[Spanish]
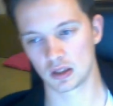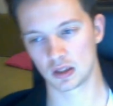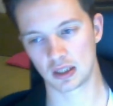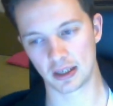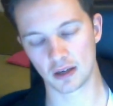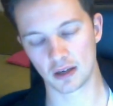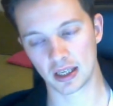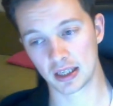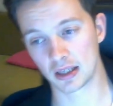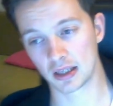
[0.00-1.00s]
creo que
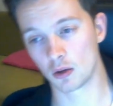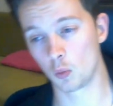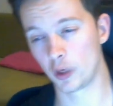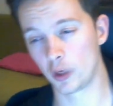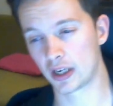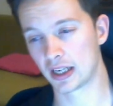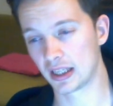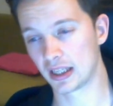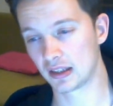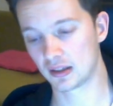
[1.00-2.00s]
tengo un win
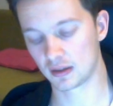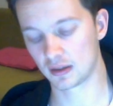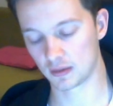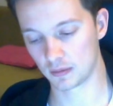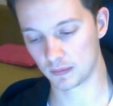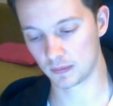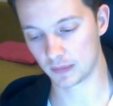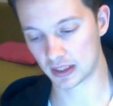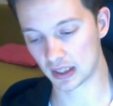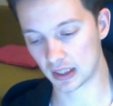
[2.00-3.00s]
rate
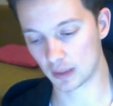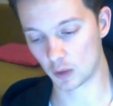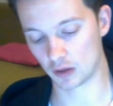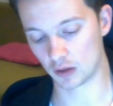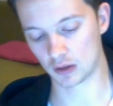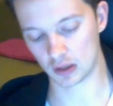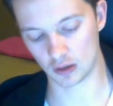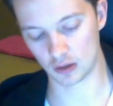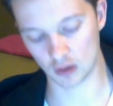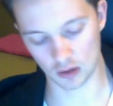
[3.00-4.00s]
bastante bueno.
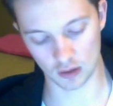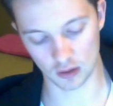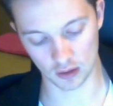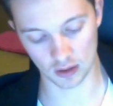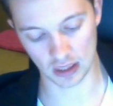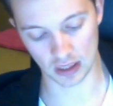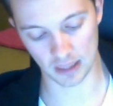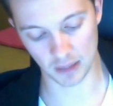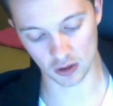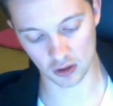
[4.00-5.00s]
Yo al
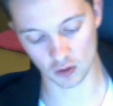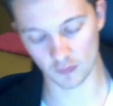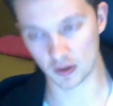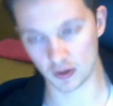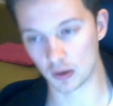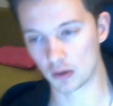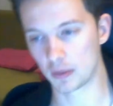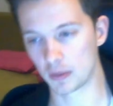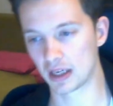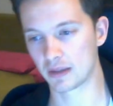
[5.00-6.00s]
menos confío
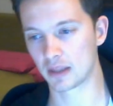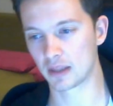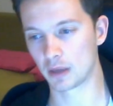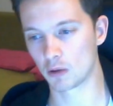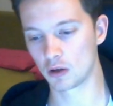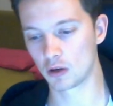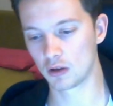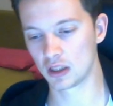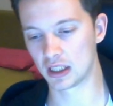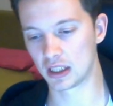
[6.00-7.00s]
plenamente en mi juego
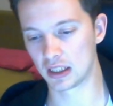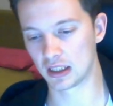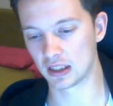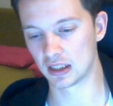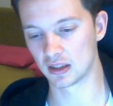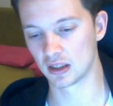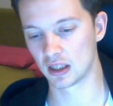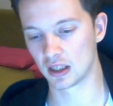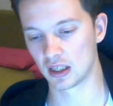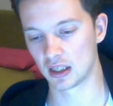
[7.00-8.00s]
y,
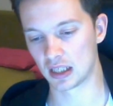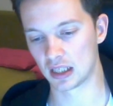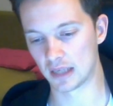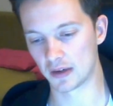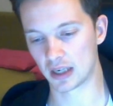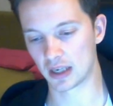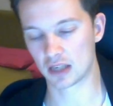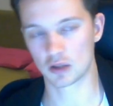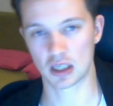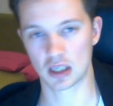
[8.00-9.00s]
veo que las
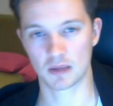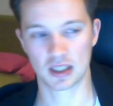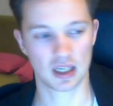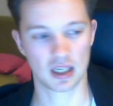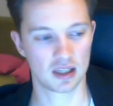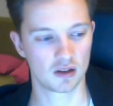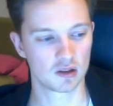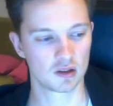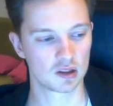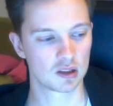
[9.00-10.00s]
cosas van saliendo.